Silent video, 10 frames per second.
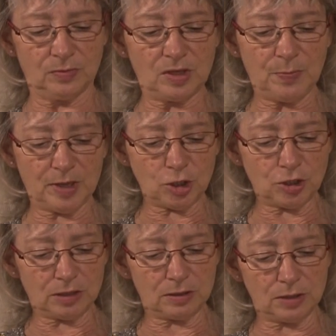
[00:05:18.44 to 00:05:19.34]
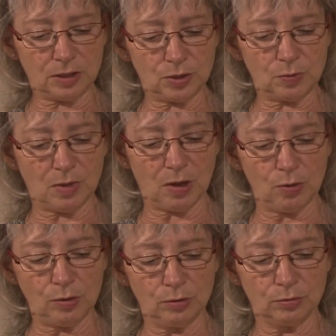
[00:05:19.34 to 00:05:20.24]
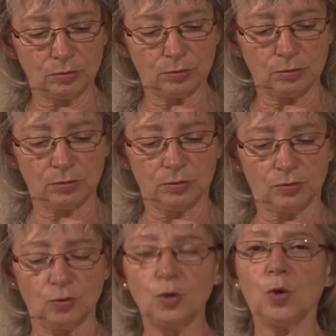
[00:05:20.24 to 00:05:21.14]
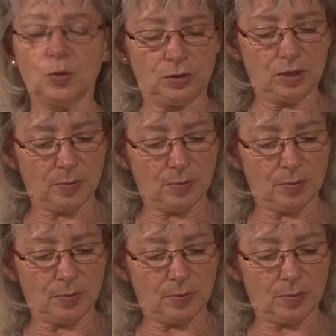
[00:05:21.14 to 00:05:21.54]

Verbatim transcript: Der Bär steckte sie ins Maul, konnte